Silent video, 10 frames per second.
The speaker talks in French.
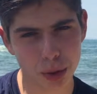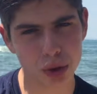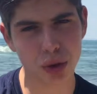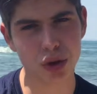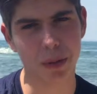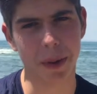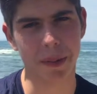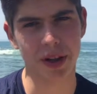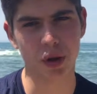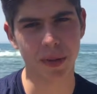Bonjour, je
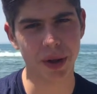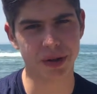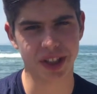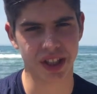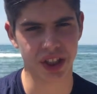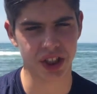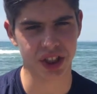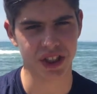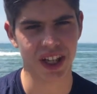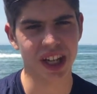m'appelle Thomas Lesage,
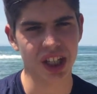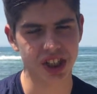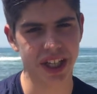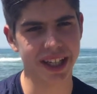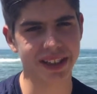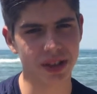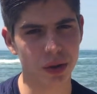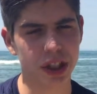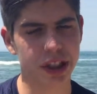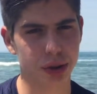j'ai 15
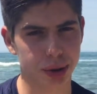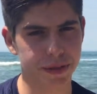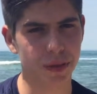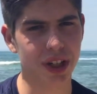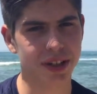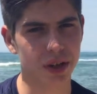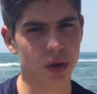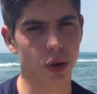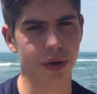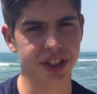ans et je suis fondateur de
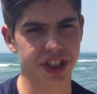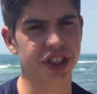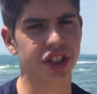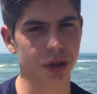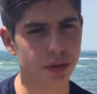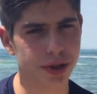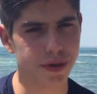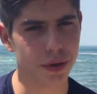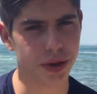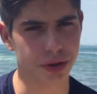l'ONG Children
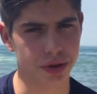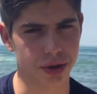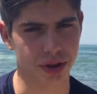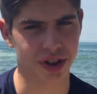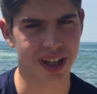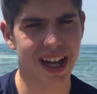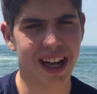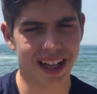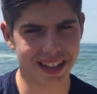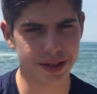for the Ocean,
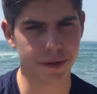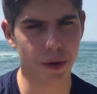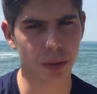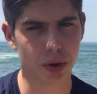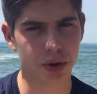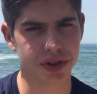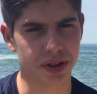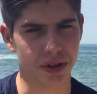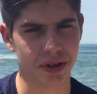les enfants pour l'océan,